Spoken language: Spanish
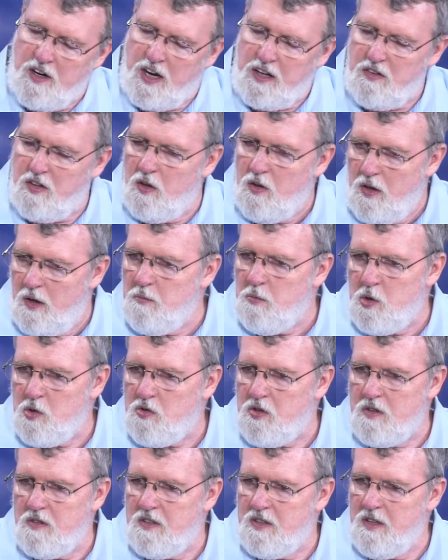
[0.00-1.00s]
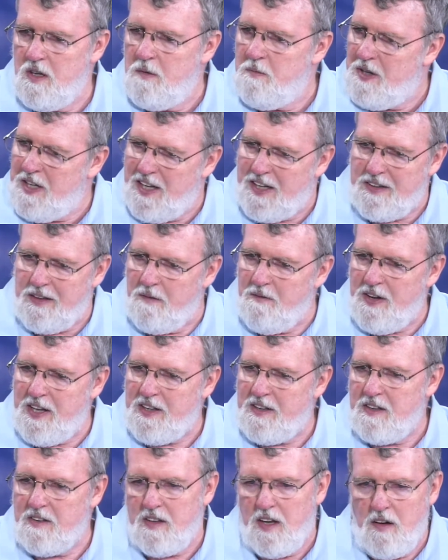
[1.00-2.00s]
reacción de muchos
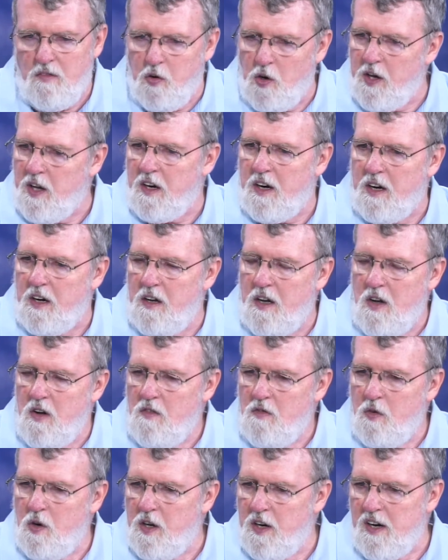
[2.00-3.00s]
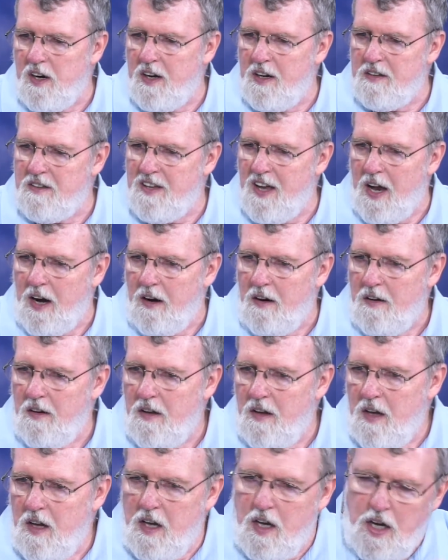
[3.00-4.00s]
inmediatamente es que voy voy a regresar
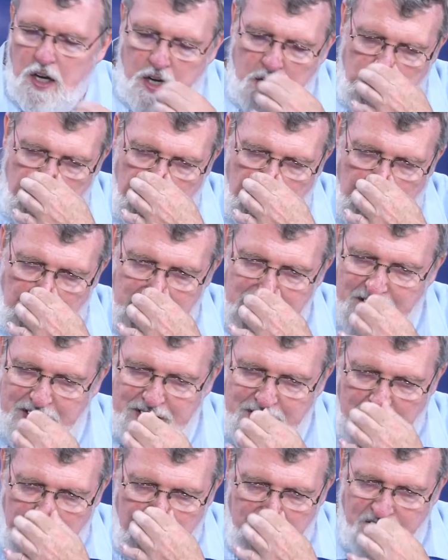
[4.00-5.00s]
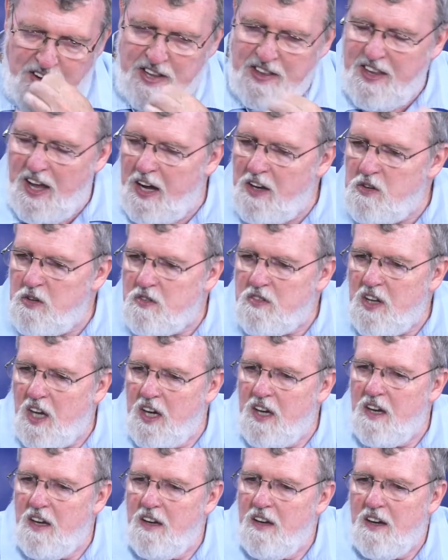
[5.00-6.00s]
y ya, ya tiene 20 años
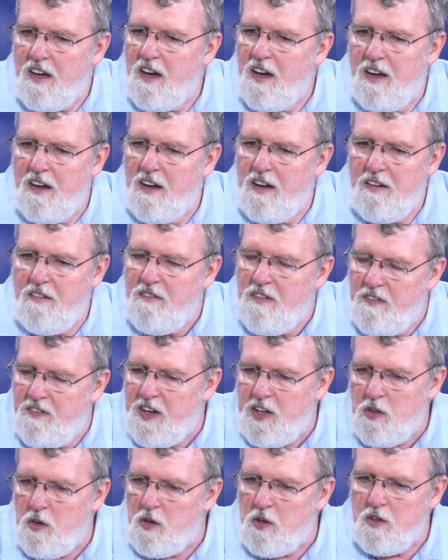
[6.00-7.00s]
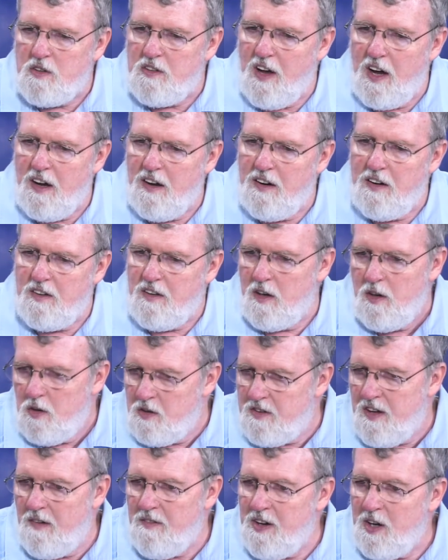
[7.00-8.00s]
que, que, viviendo en Los Ángeles y
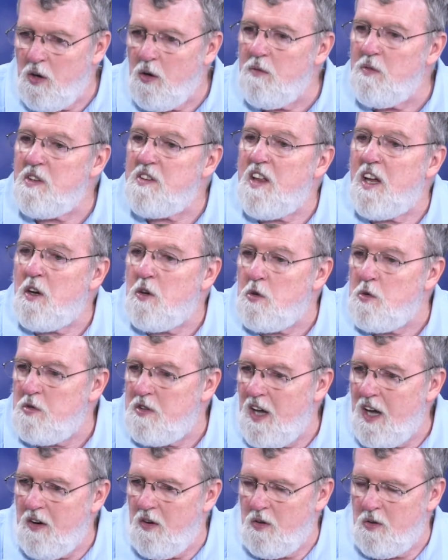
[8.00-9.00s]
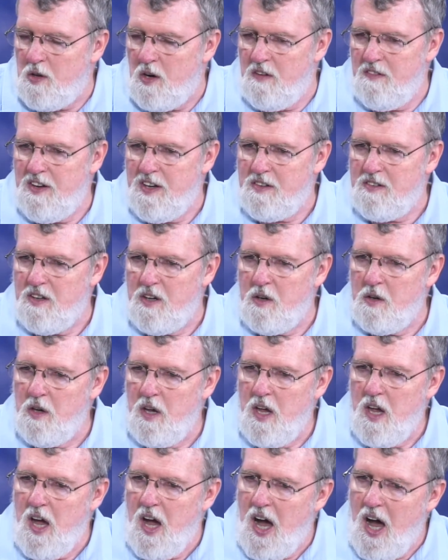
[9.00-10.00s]
no sabe cómo de cruzar otra vez, ¿no?
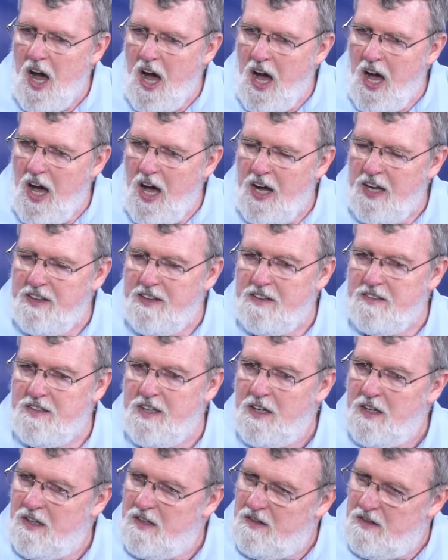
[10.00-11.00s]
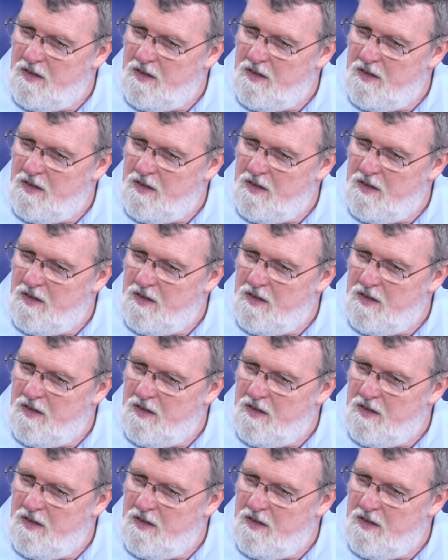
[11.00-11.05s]
A, decir